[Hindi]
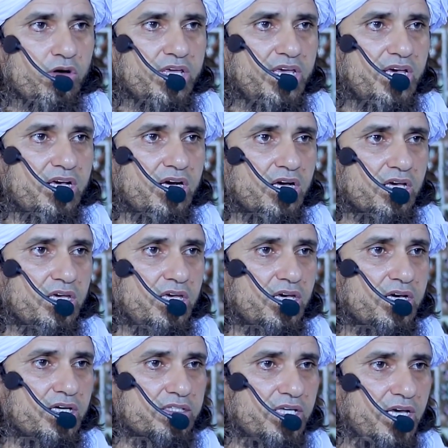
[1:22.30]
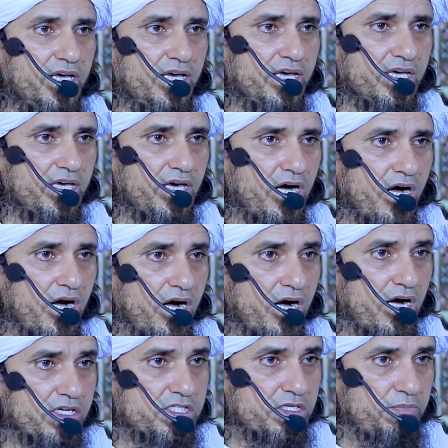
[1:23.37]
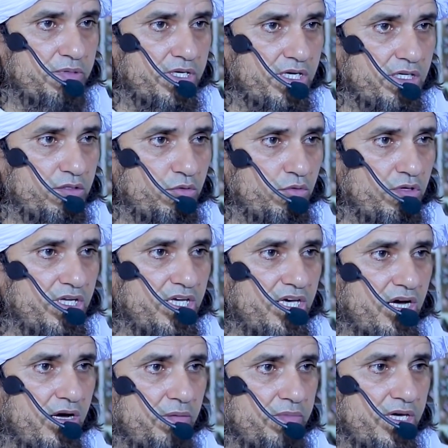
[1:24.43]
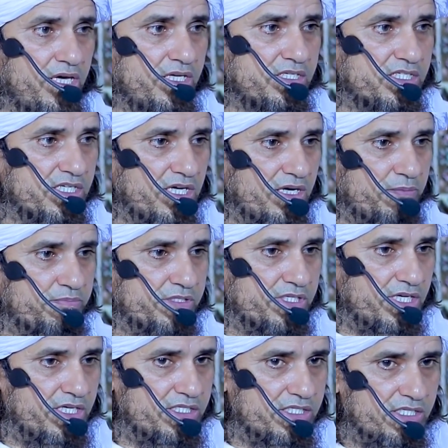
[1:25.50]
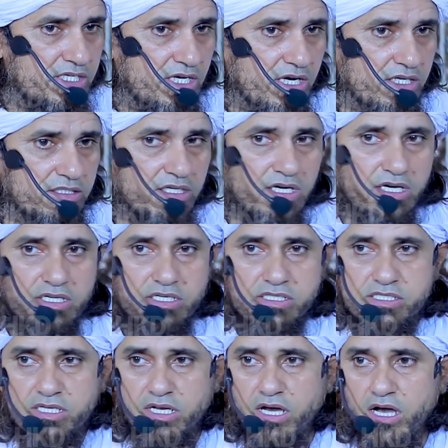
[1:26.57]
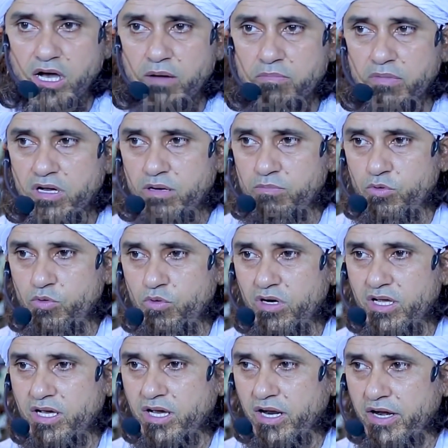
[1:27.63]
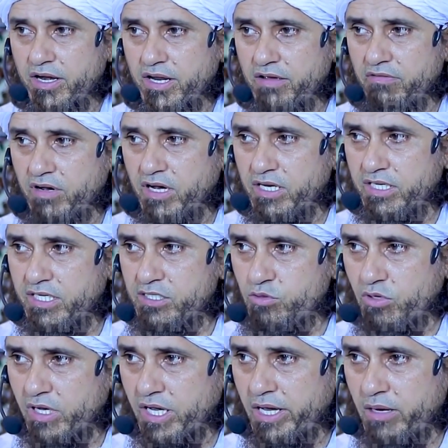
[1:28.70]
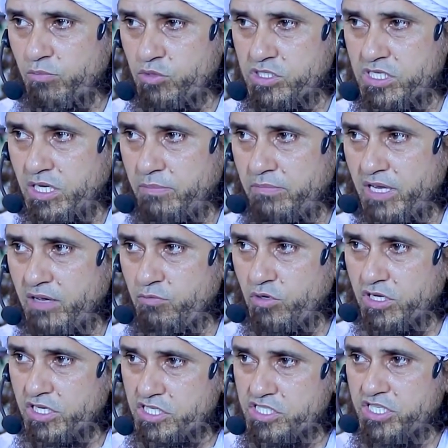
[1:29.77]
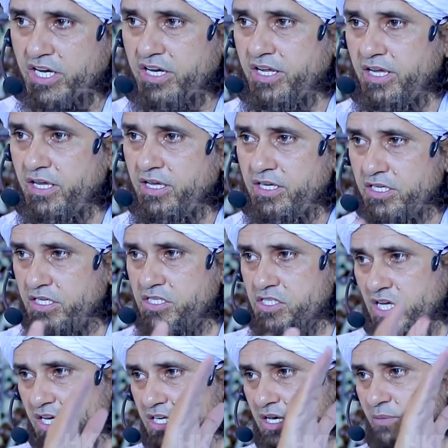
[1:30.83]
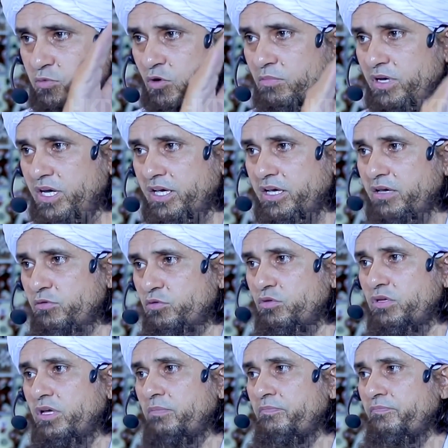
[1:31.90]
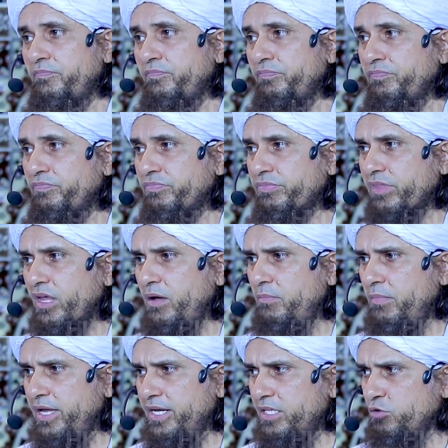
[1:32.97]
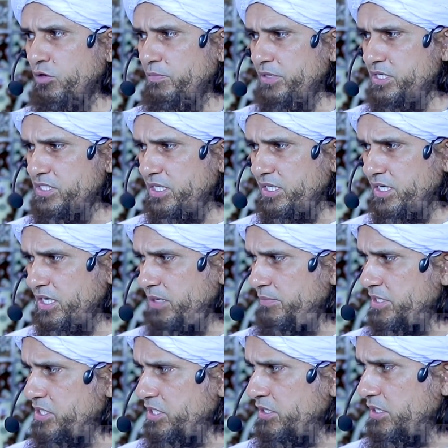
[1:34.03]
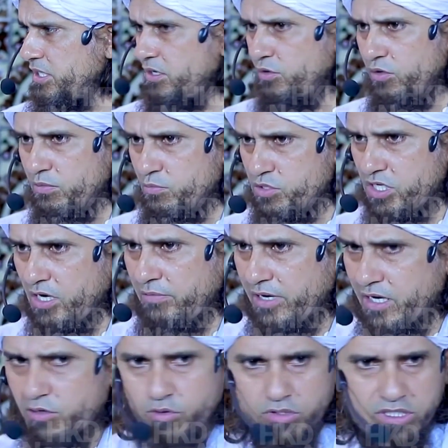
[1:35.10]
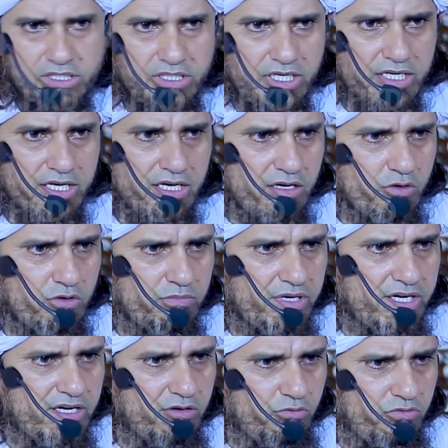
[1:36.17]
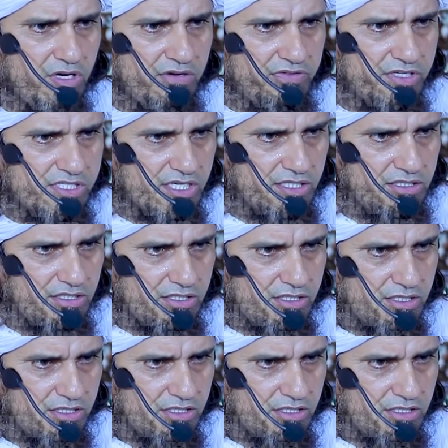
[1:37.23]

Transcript: और ये एक हकीकत है कि आज भी दुनिया में सबसे ज़्यादा इस्लाम कबूल करने वाले जो गैर मुस्लिम हैं वो क्रिश्चन हैं ईसाई आपको मिलेंगे दुनिया मैंने तो अपनी ज़िंदगी में जितने लोग मुसलमान होते देखे ना उनमें नबे फ़ीसद